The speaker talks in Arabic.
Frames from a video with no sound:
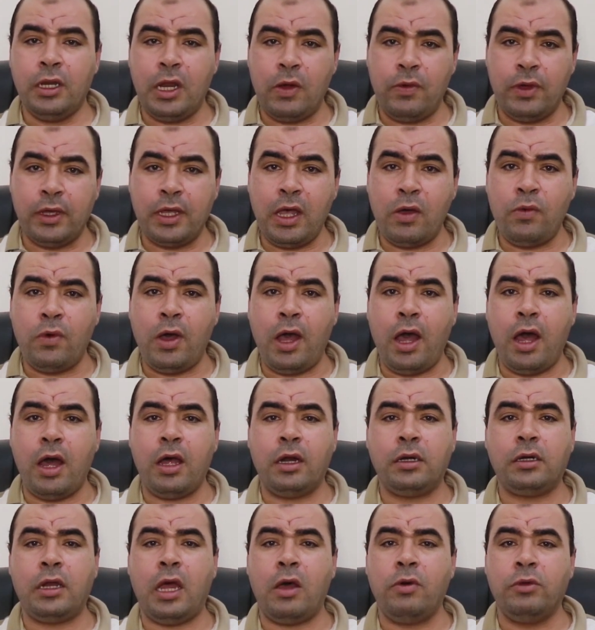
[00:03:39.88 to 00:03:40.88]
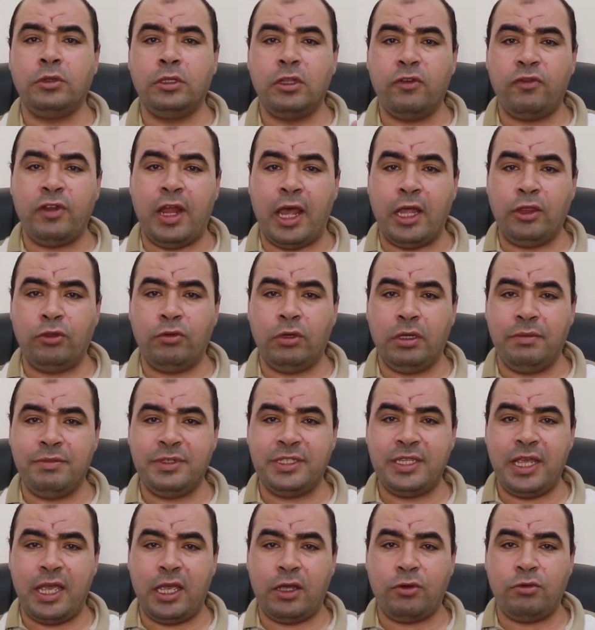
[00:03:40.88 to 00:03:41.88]
لو الجو حر او الطفل عنده
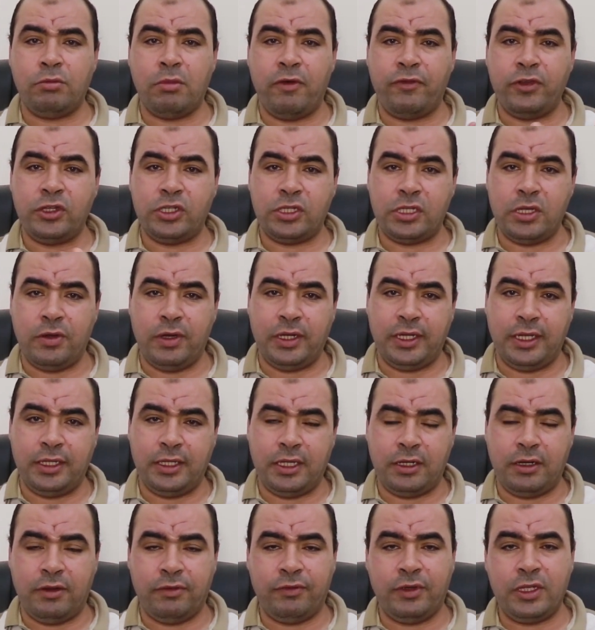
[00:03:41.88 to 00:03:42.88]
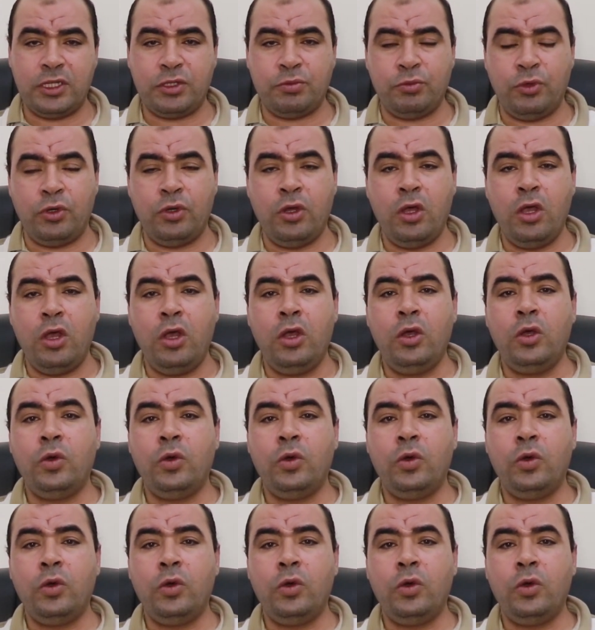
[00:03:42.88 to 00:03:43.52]
امساك ومفيش سوائل كتير في جسمه